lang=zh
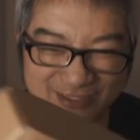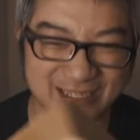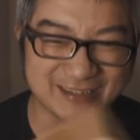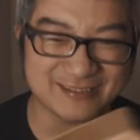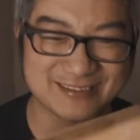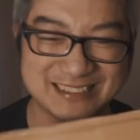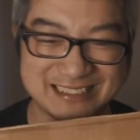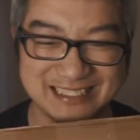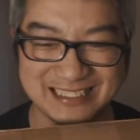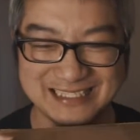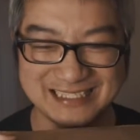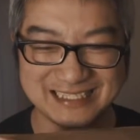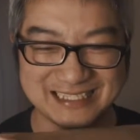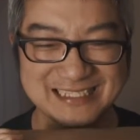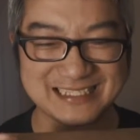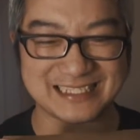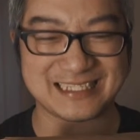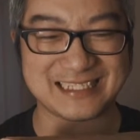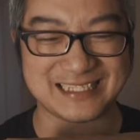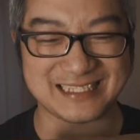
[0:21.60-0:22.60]
到这一
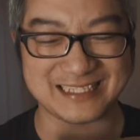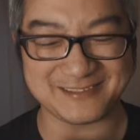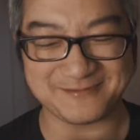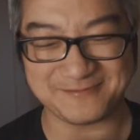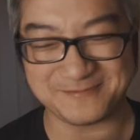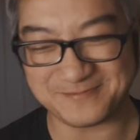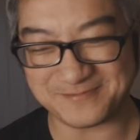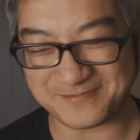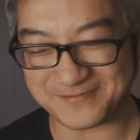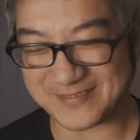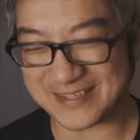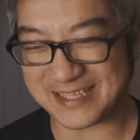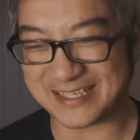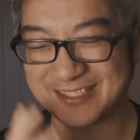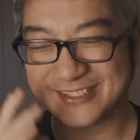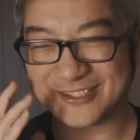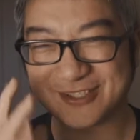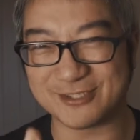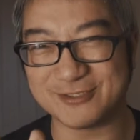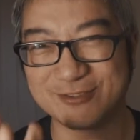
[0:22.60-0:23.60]
个
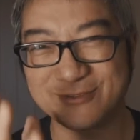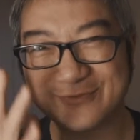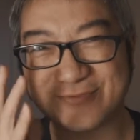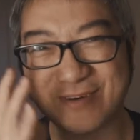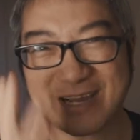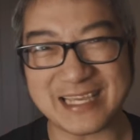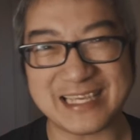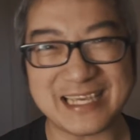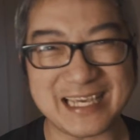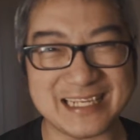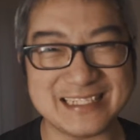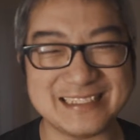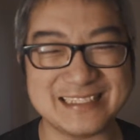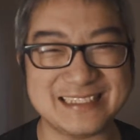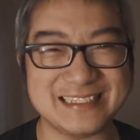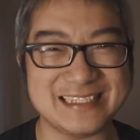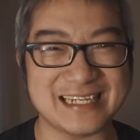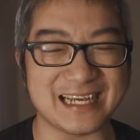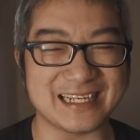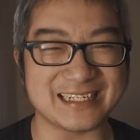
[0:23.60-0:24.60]
从 FiCam
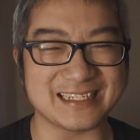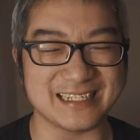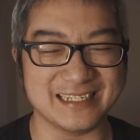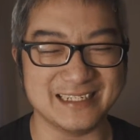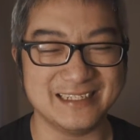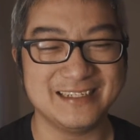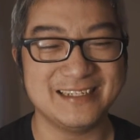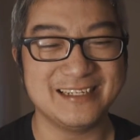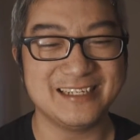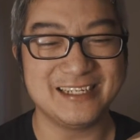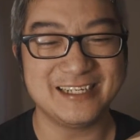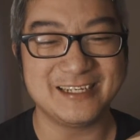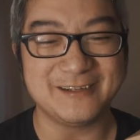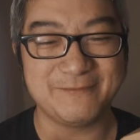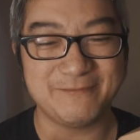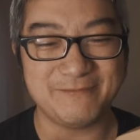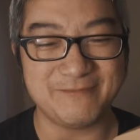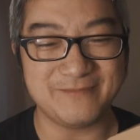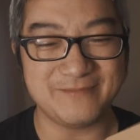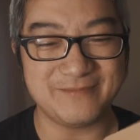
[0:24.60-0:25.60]
寄来的
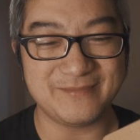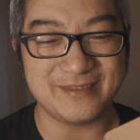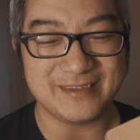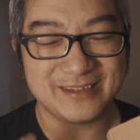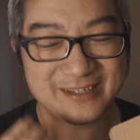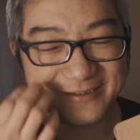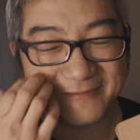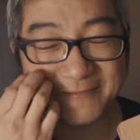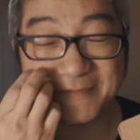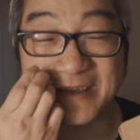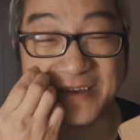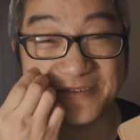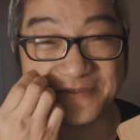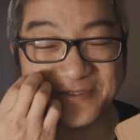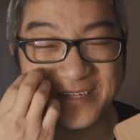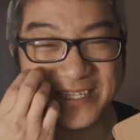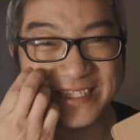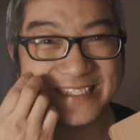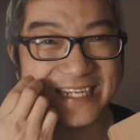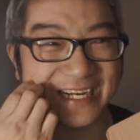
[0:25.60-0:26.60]
免
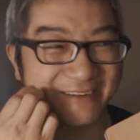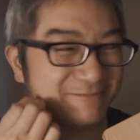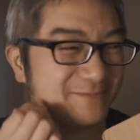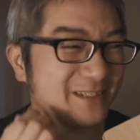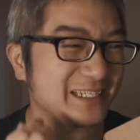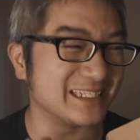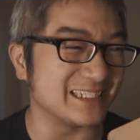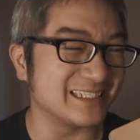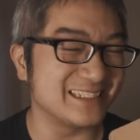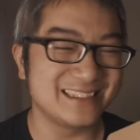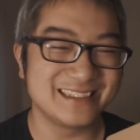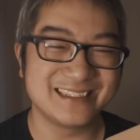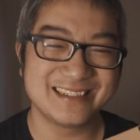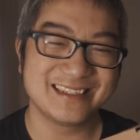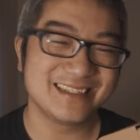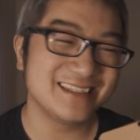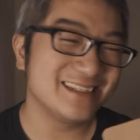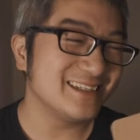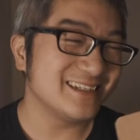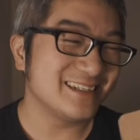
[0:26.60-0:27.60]
费产品，
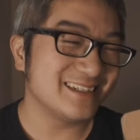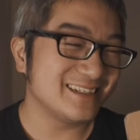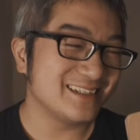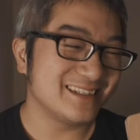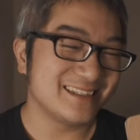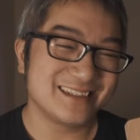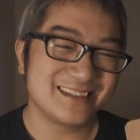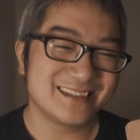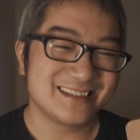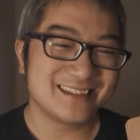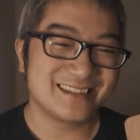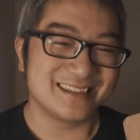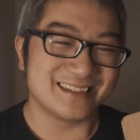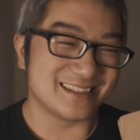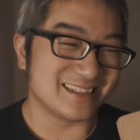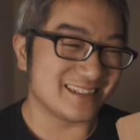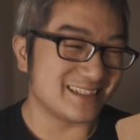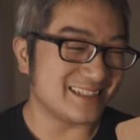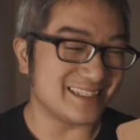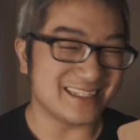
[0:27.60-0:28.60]

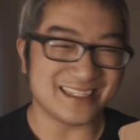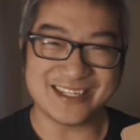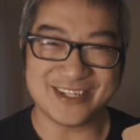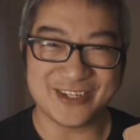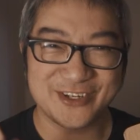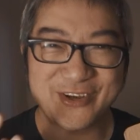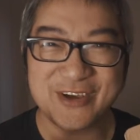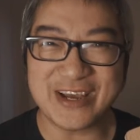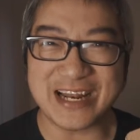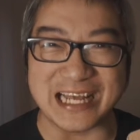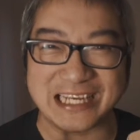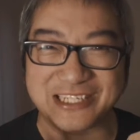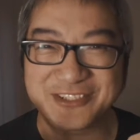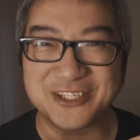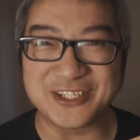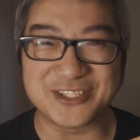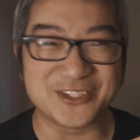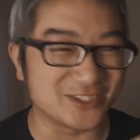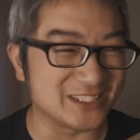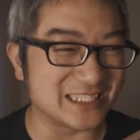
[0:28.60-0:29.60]
唉，越来
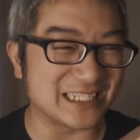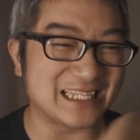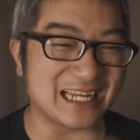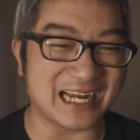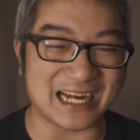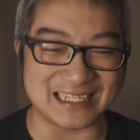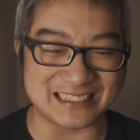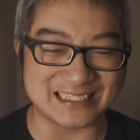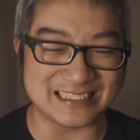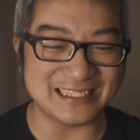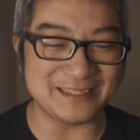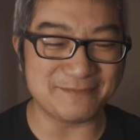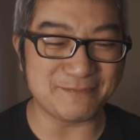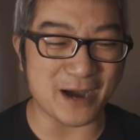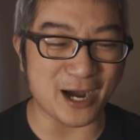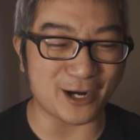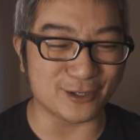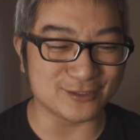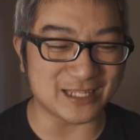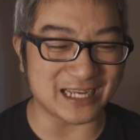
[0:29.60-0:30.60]
越多的糖衣
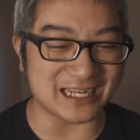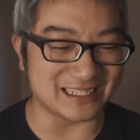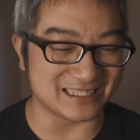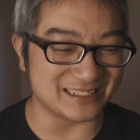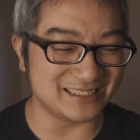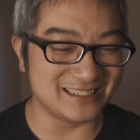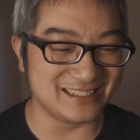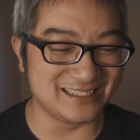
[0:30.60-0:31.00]
炮弹。